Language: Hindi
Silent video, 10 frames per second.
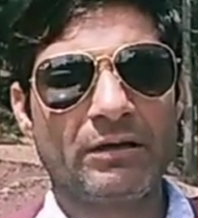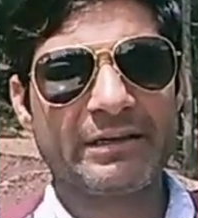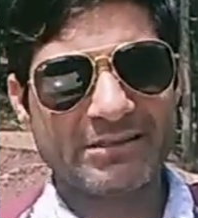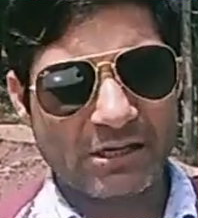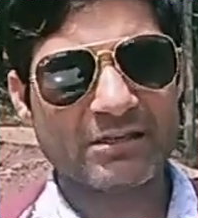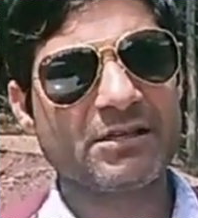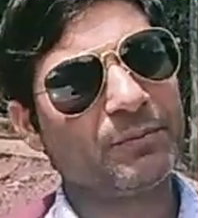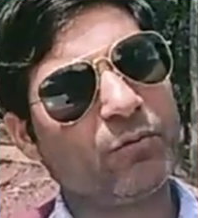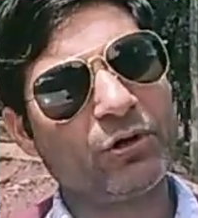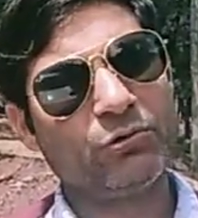के साथ साथ
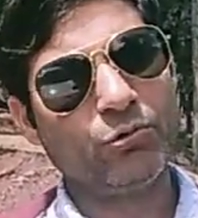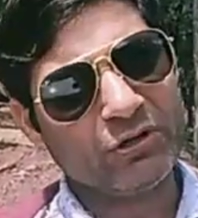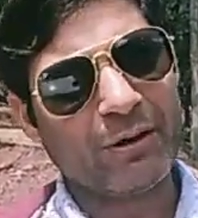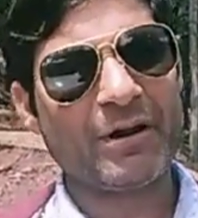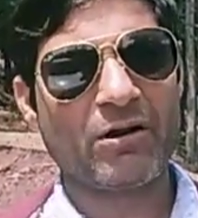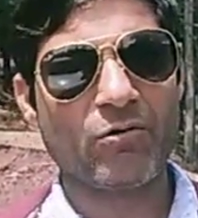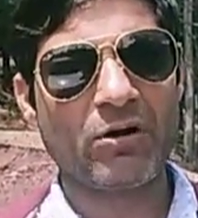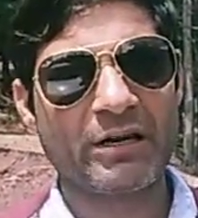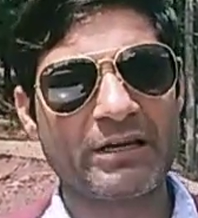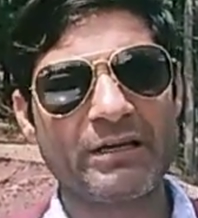पूरी दुनिया में
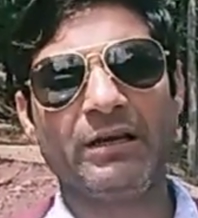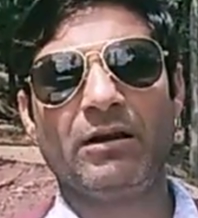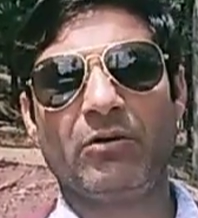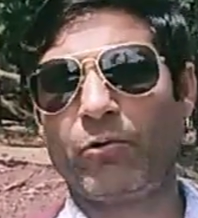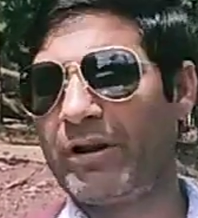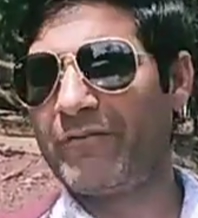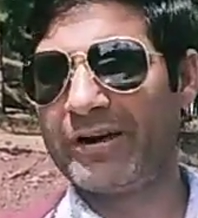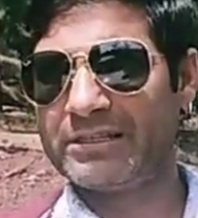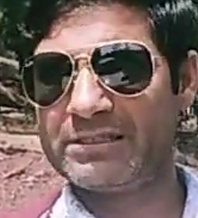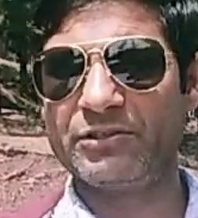कहूँगा कि कोरोना
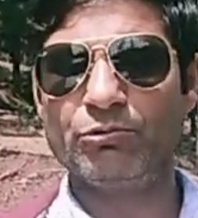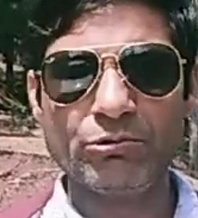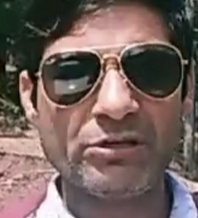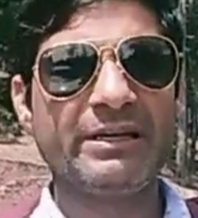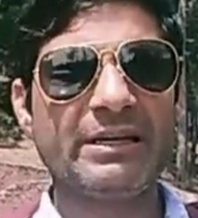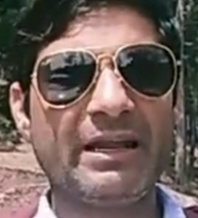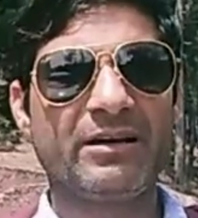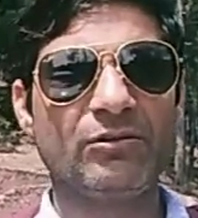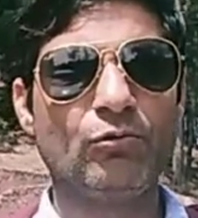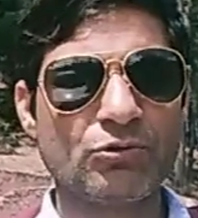वायरस से जूझ रही है
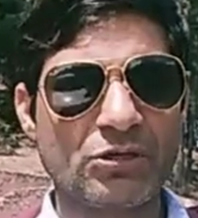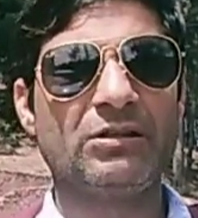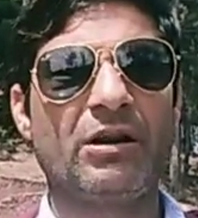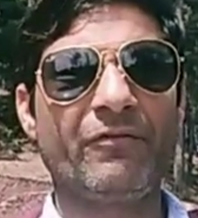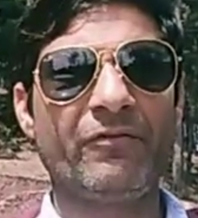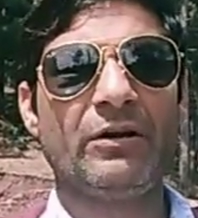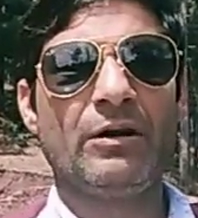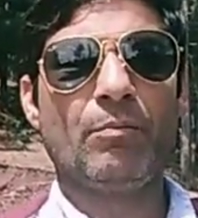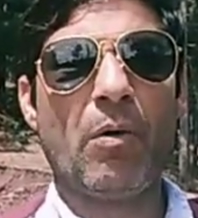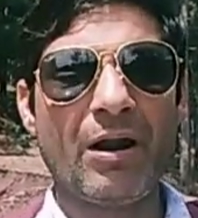लेकिन दूसरी तरफ
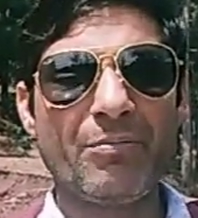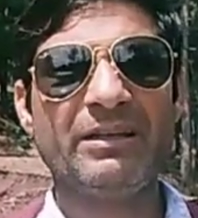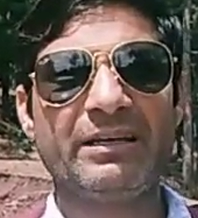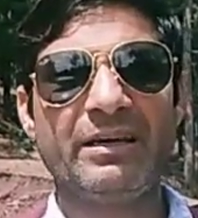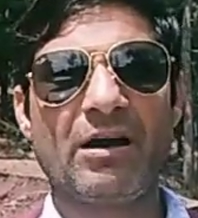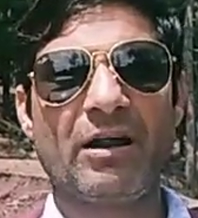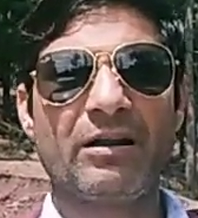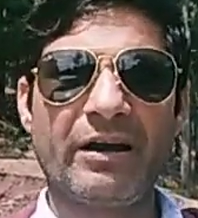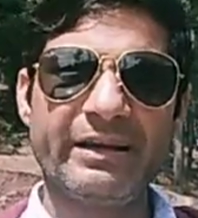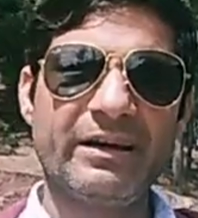बाढ़बंदी के कारण
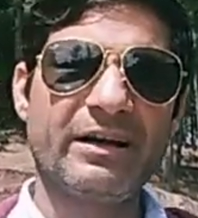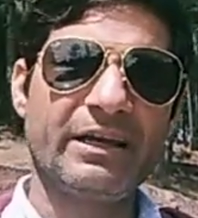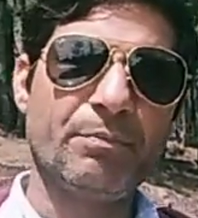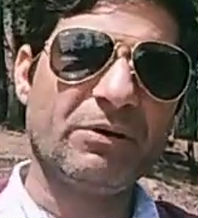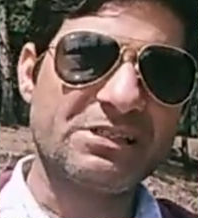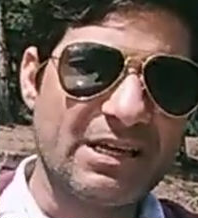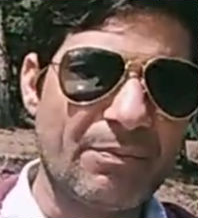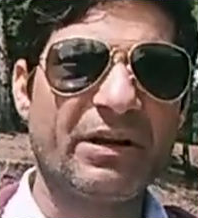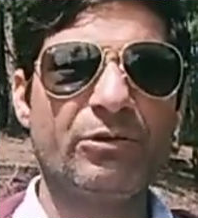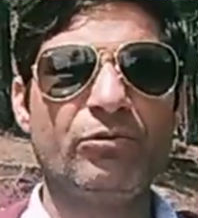कहीं ना कहीं पसियाँ
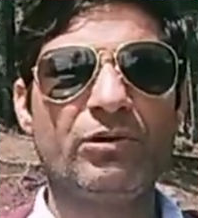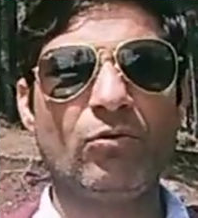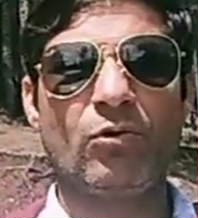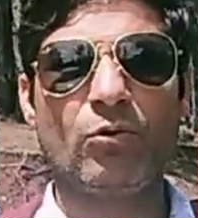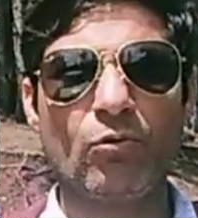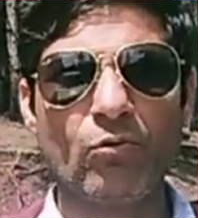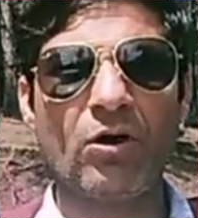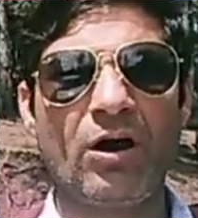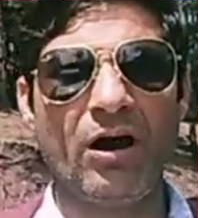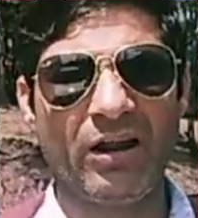पड़ी हुई हैं और लोगों
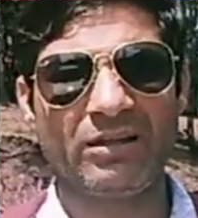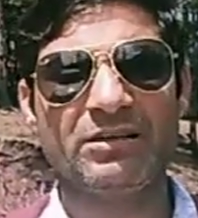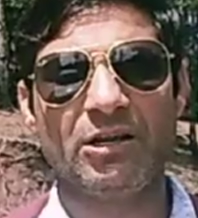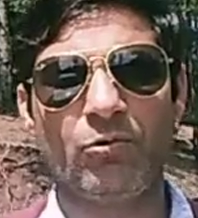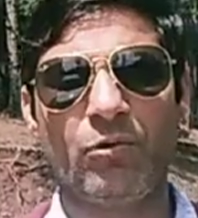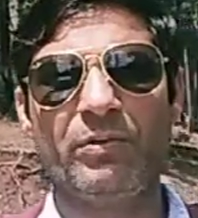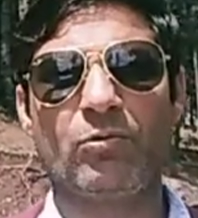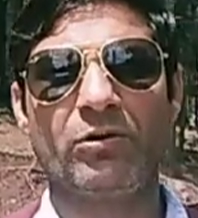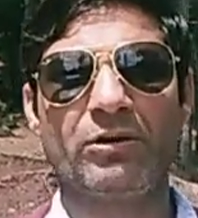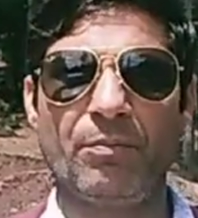का आना जाना हुआ
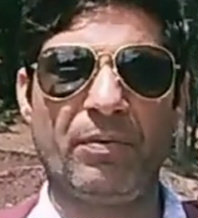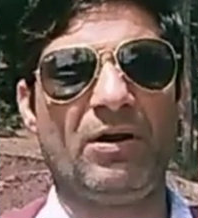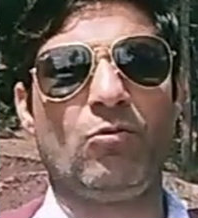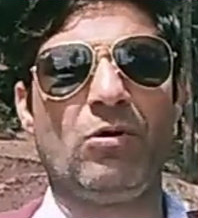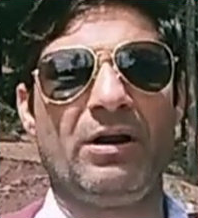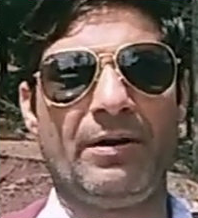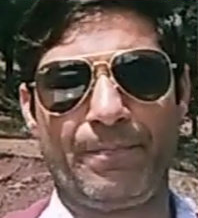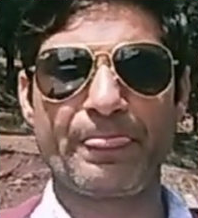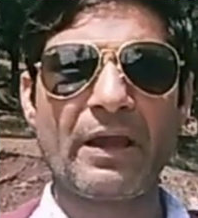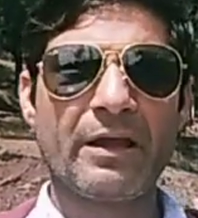बिल्कुल ठप पड़ा हुआ है
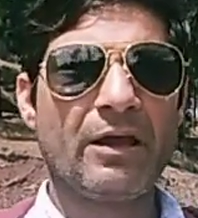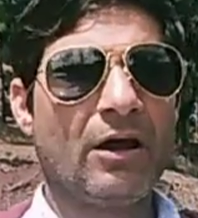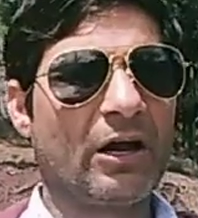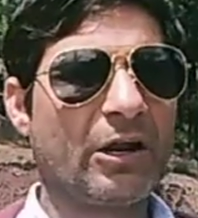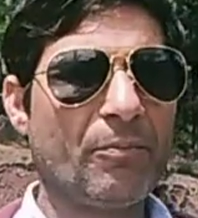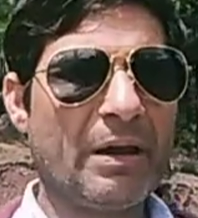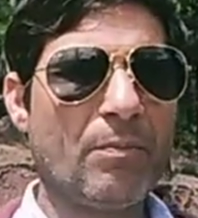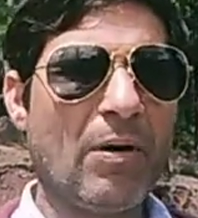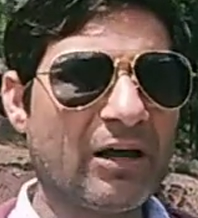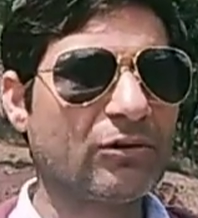अगर मैं
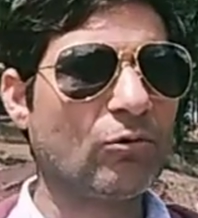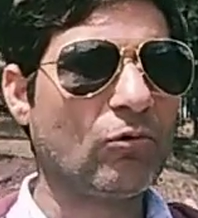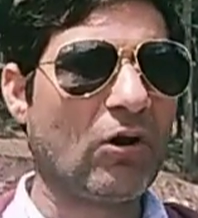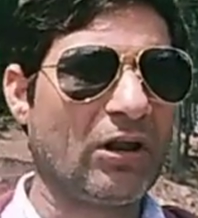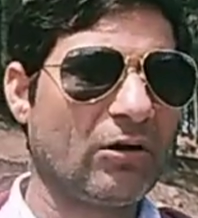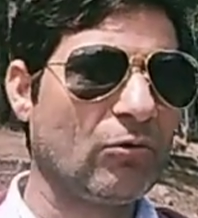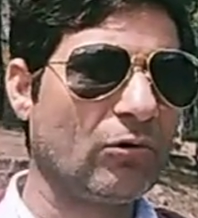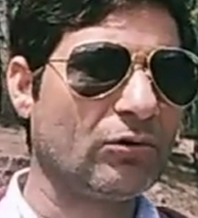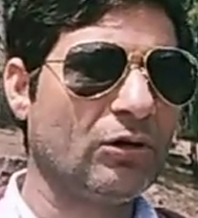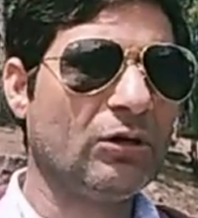बात करूँ
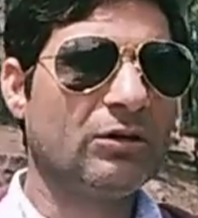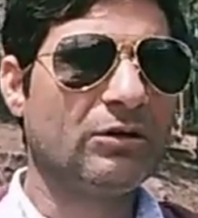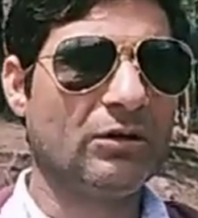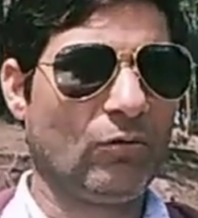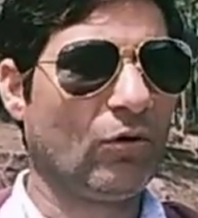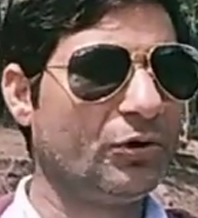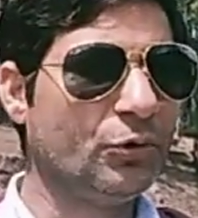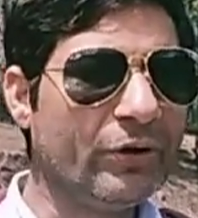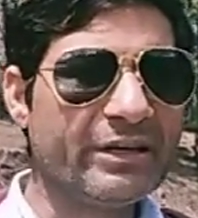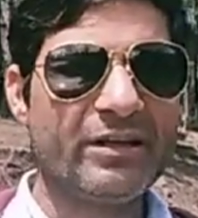कालाकोट और
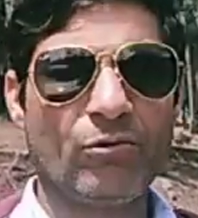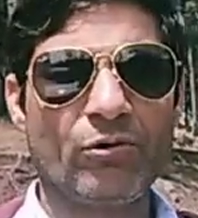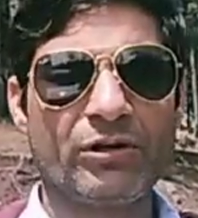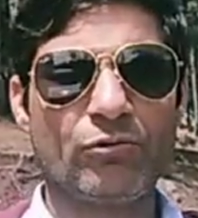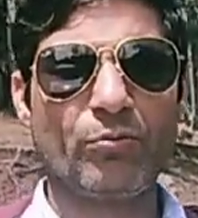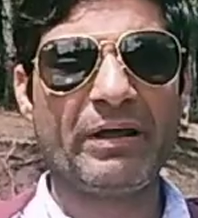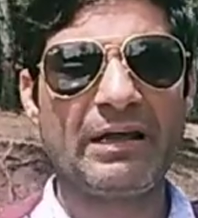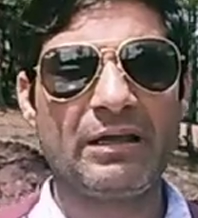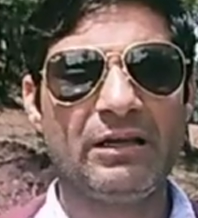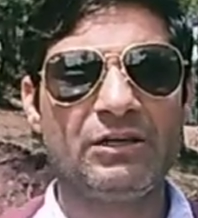रजौरी की रोड की तो
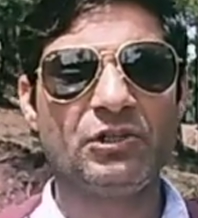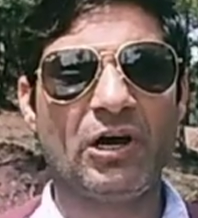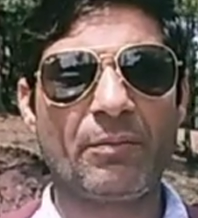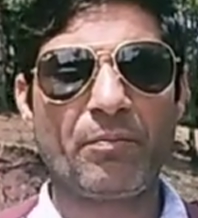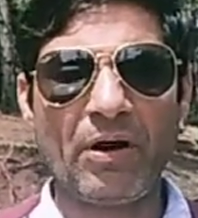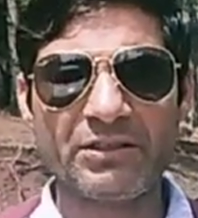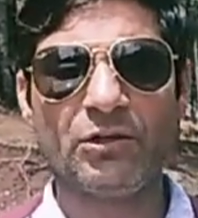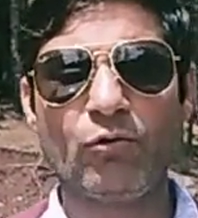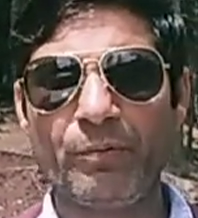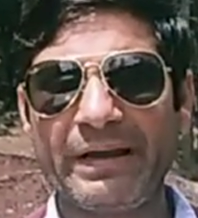मैंने चार पांच
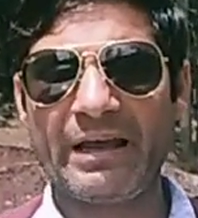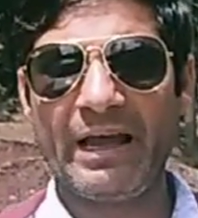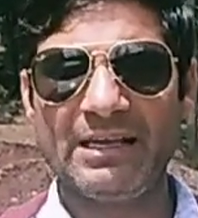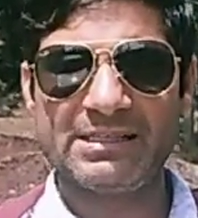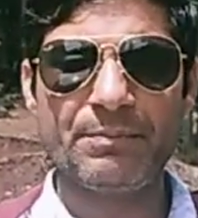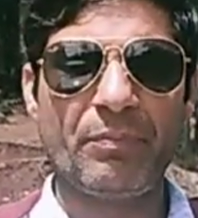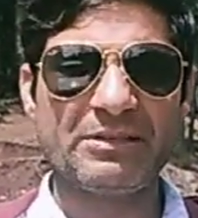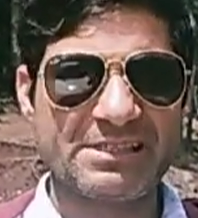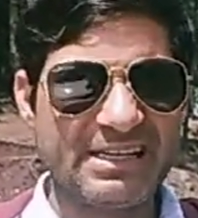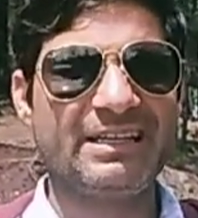जगहों पे एक ऐसी
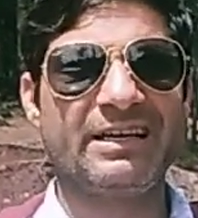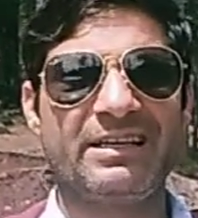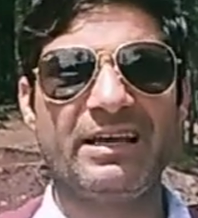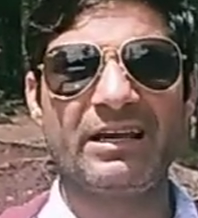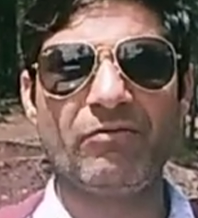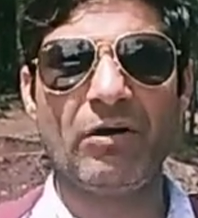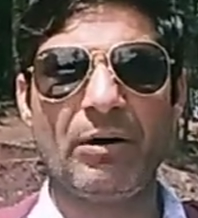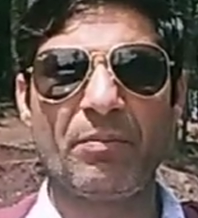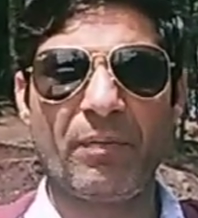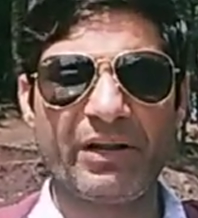पसियाँ देखी हैं कि वहाँ
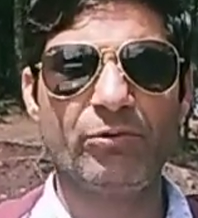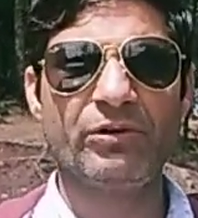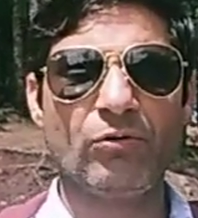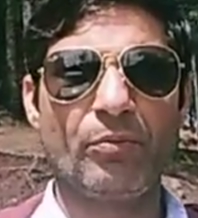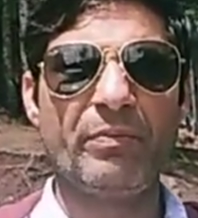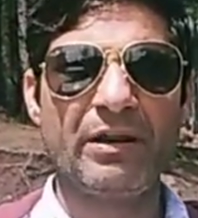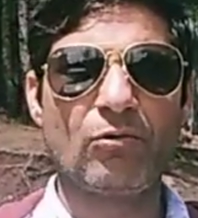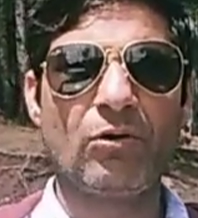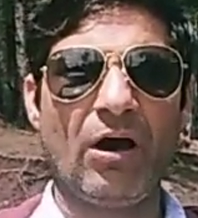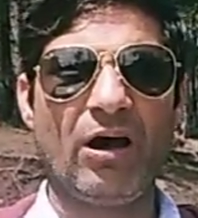पे पड़ी हुई हैं और
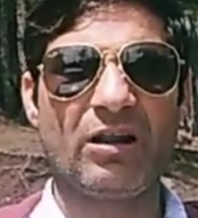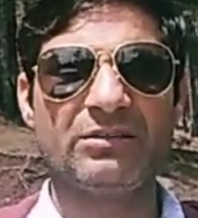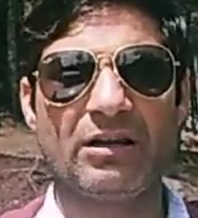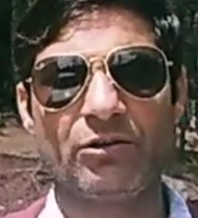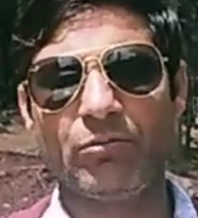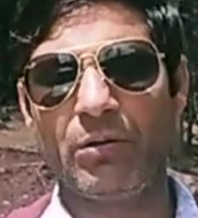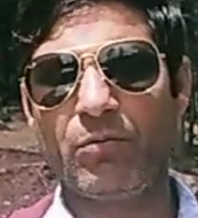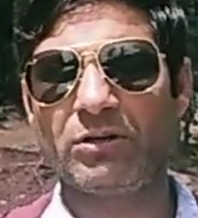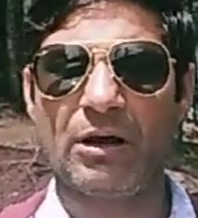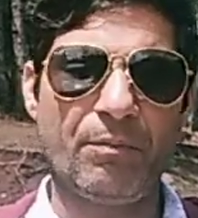बिल्कुल आना जाना जो है
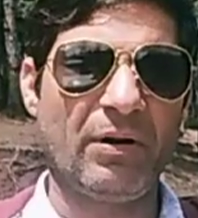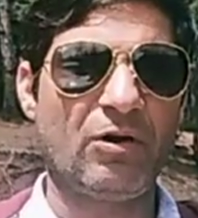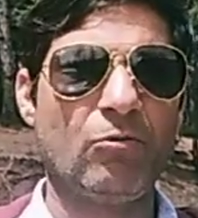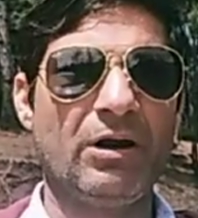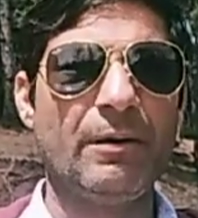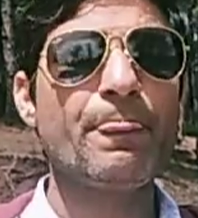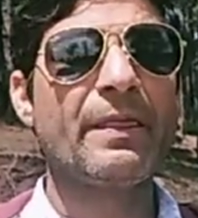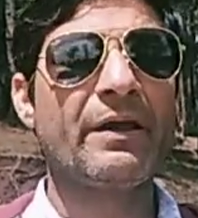वो ठप पड़ा हुआ है